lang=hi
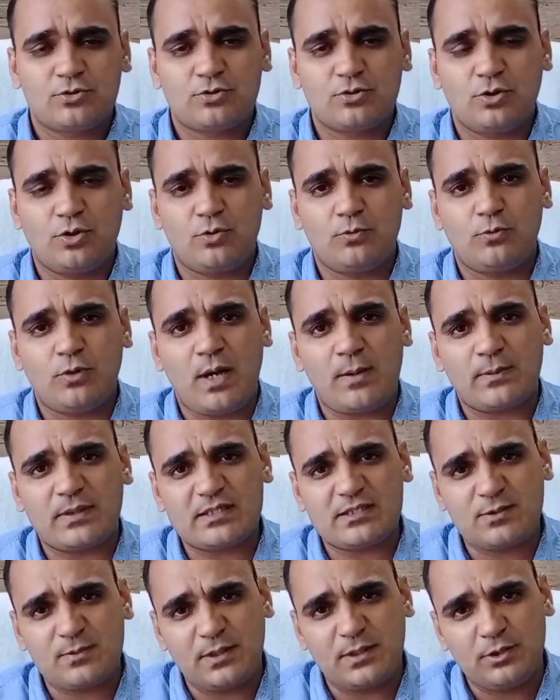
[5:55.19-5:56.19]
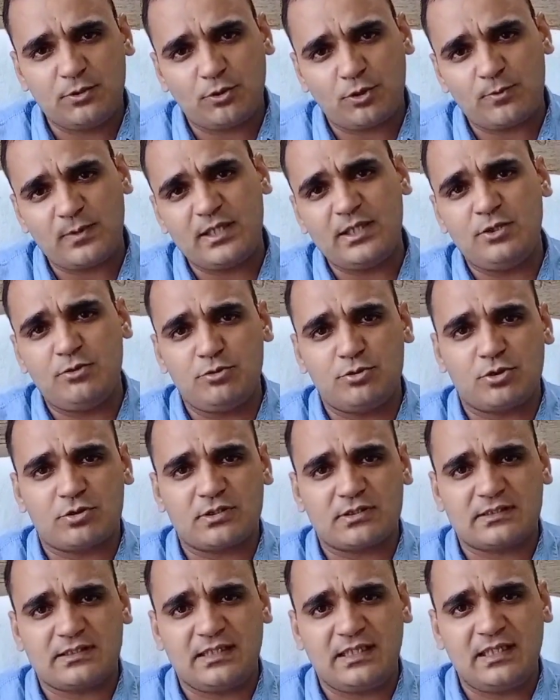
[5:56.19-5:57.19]
सो so वो आपके सिर्फ इंडोर में ही यूज हो
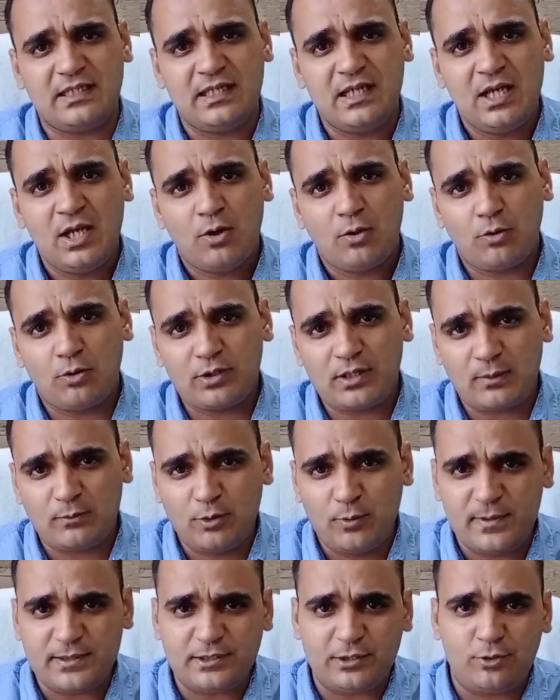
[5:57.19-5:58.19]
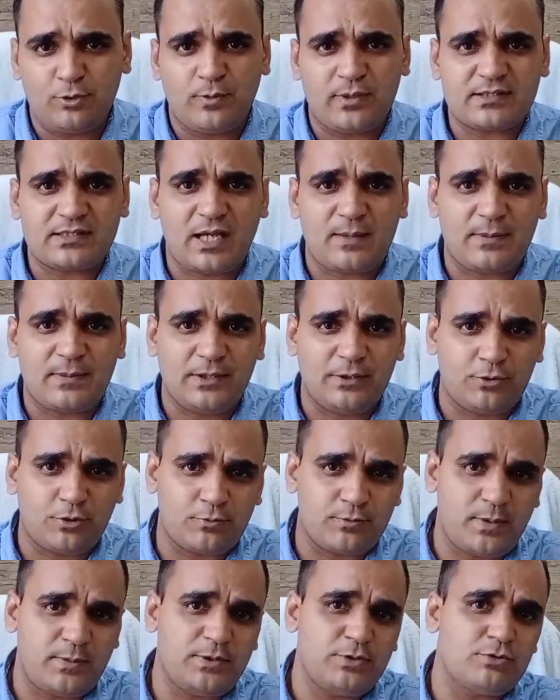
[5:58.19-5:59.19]
सकते हैं और डब्ल्यू लूवर्स आप
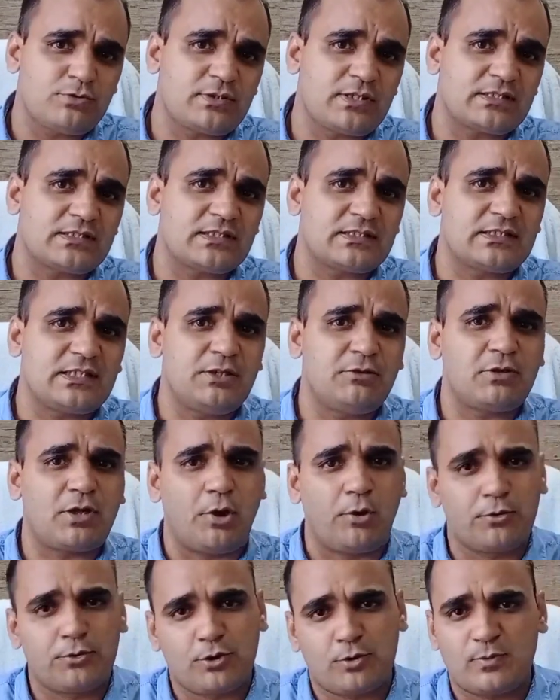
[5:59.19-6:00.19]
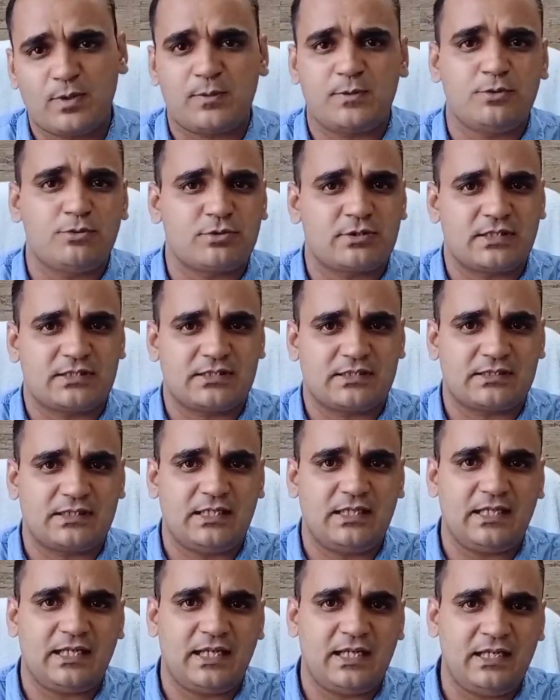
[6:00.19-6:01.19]
इंडोर में भी यूज़ कर सकते हैं और आउटडोर में भी यूज़ कर सकते
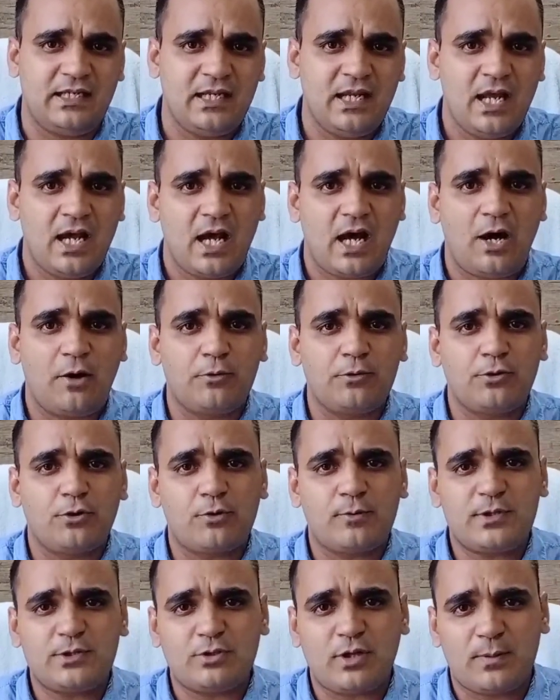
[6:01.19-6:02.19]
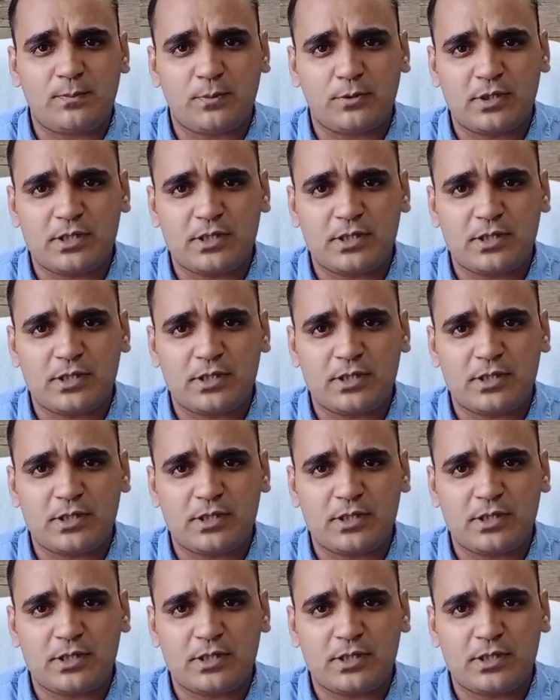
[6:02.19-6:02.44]
हैं लेकिन आउटडोर में जो आप